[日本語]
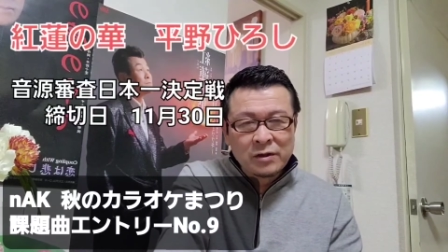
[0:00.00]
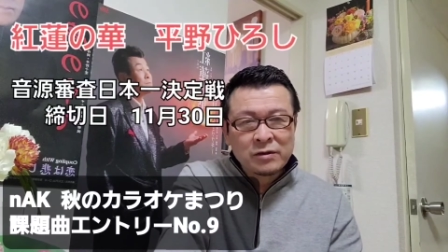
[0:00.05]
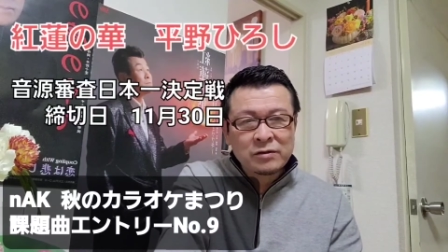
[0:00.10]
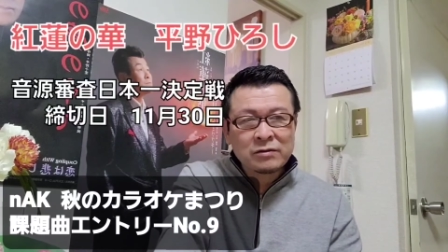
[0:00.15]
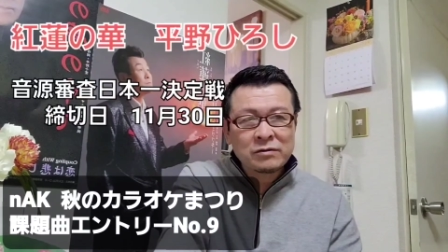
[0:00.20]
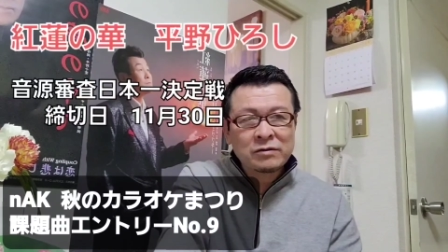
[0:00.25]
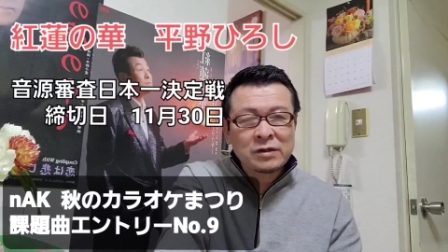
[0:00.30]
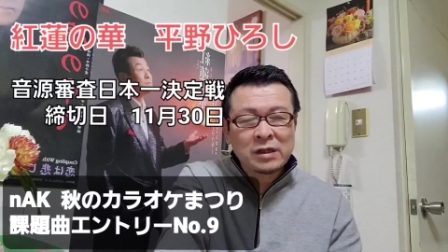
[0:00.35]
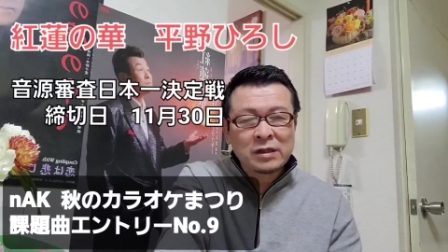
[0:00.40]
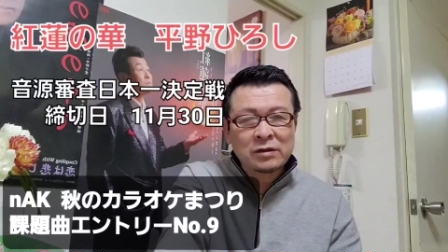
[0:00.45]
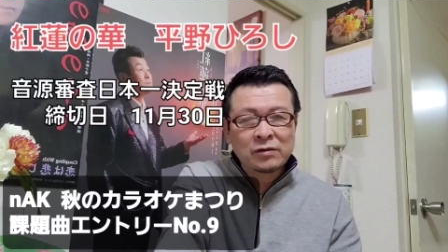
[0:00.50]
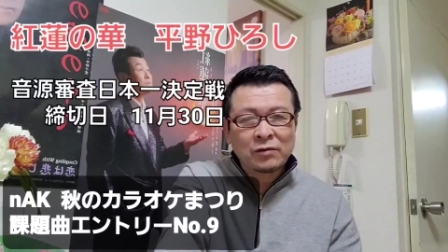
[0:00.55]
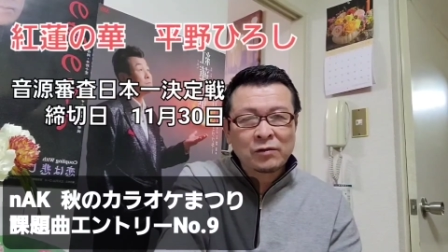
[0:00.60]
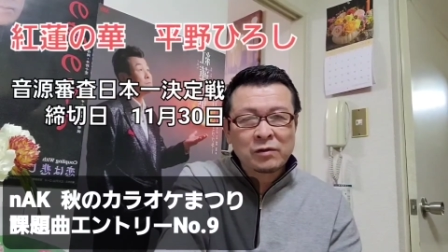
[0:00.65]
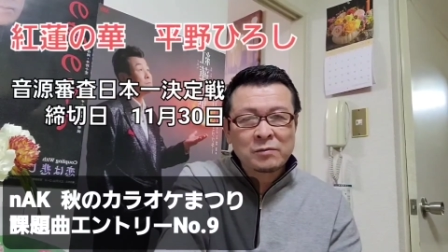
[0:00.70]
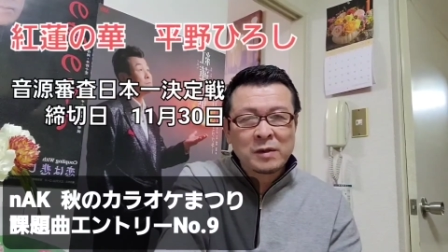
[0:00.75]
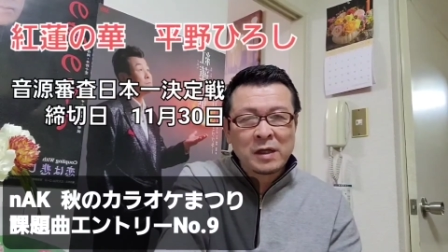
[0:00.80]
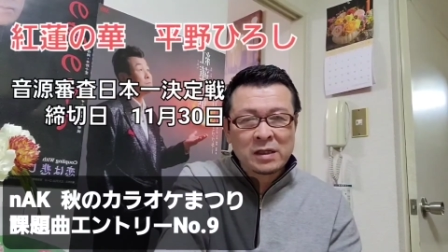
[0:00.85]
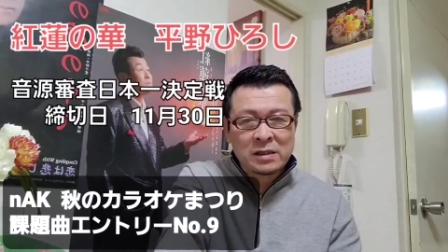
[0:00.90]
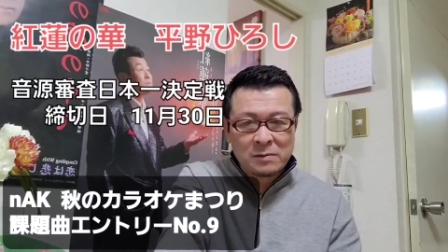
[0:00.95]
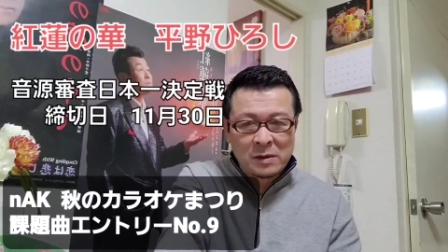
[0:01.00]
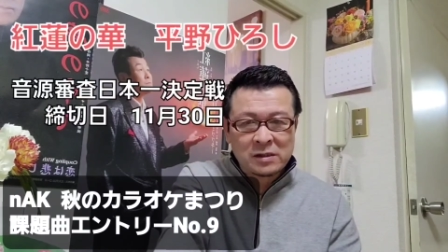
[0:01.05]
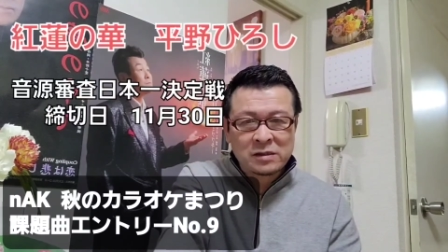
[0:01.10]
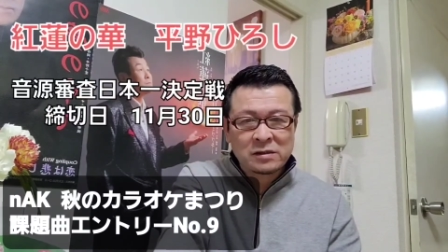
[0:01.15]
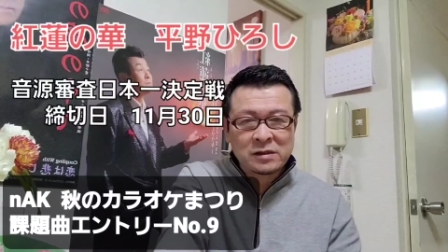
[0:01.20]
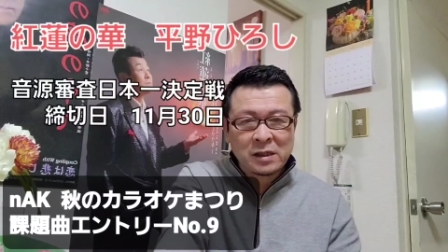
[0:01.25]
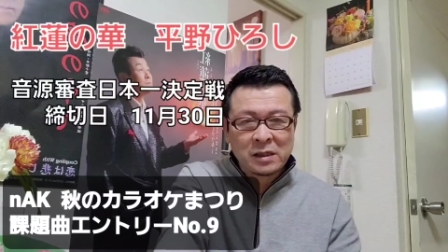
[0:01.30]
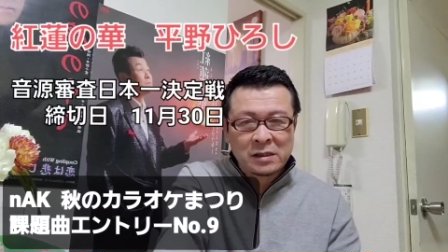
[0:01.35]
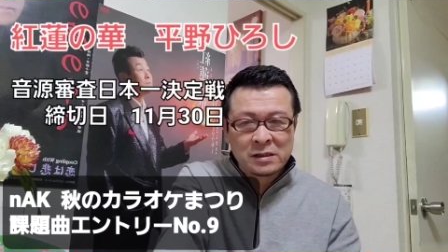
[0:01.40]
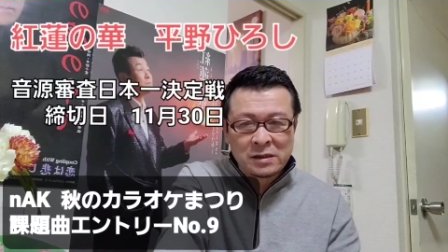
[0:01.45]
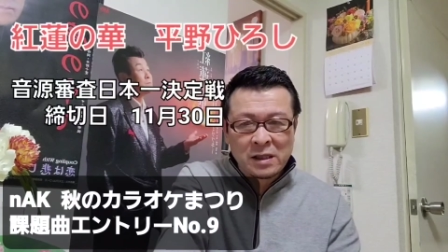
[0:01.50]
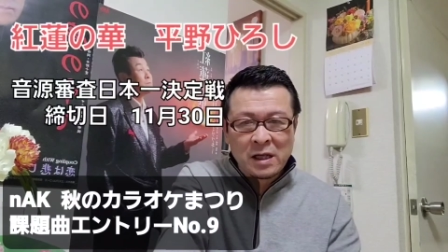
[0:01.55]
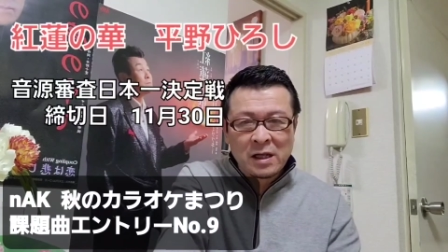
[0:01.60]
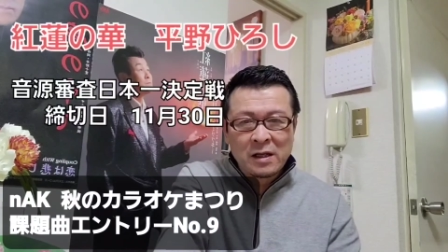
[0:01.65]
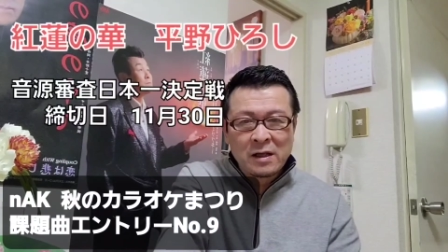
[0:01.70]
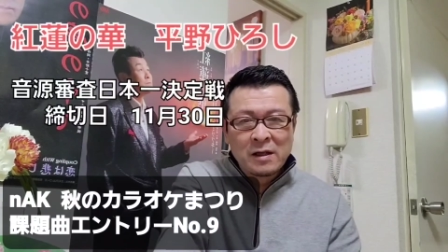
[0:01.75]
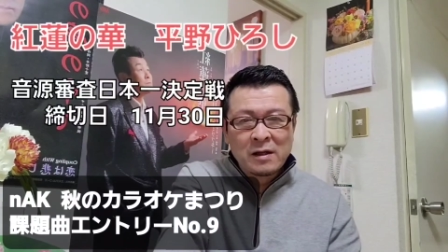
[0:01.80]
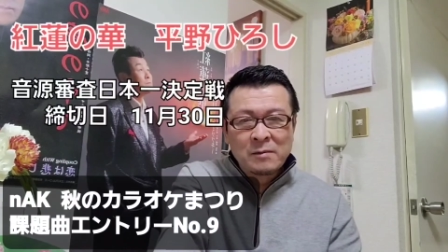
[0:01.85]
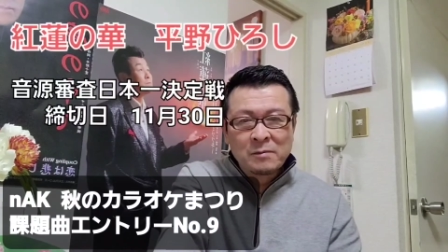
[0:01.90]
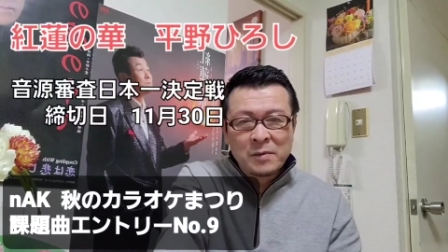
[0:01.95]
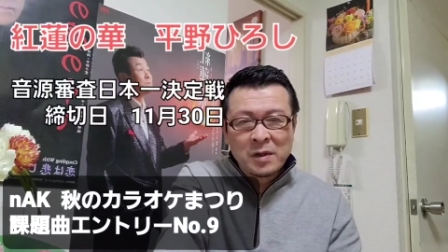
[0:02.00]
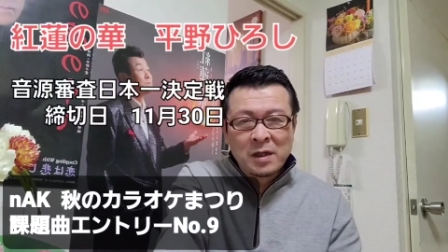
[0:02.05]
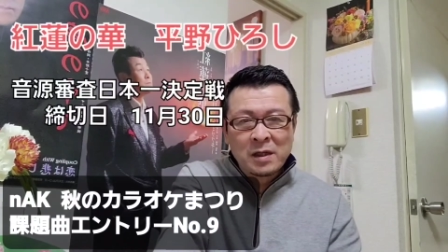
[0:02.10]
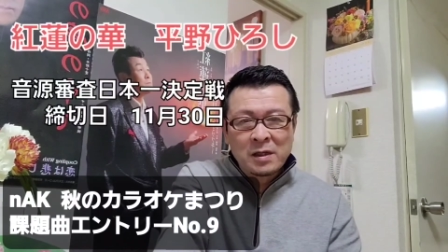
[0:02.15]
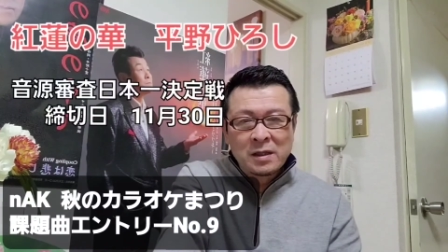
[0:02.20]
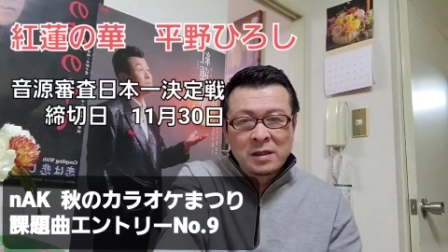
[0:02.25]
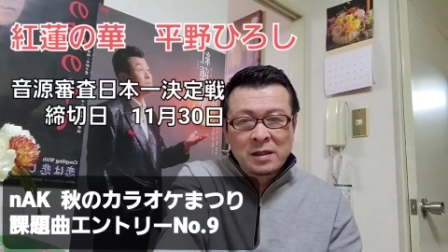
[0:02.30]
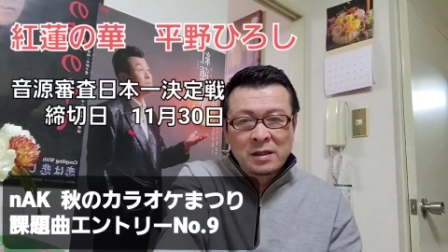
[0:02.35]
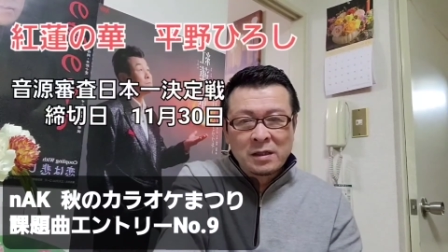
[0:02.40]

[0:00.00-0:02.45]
いうようなところもありますんでですね、まあ、